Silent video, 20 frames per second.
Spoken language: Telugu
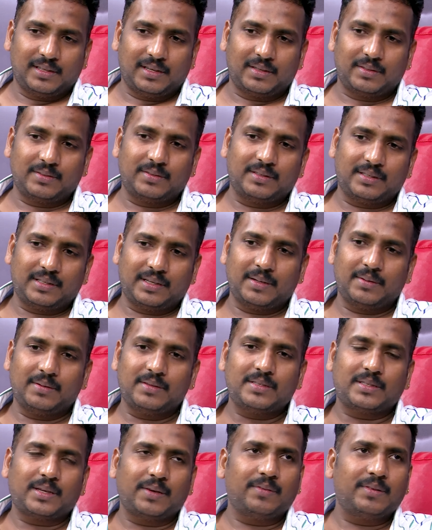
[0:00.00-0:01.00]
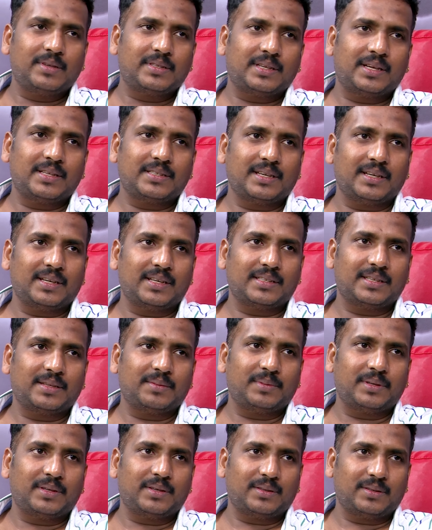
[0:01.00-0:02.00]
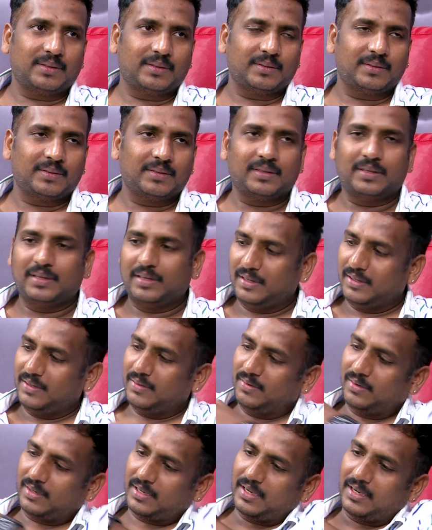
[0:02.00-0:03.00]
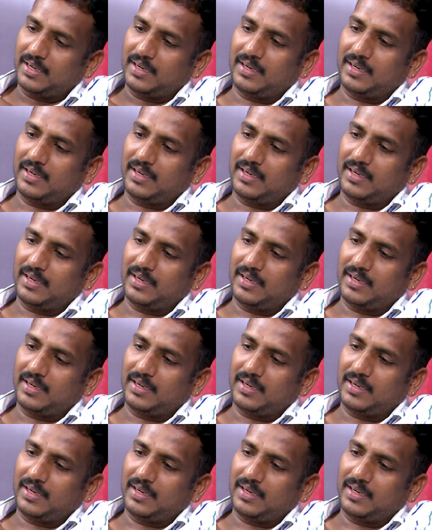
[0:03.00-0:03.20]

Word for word: అనుకున్న టైంలో సవ్యసాచి అనే సినిమాలో ఒక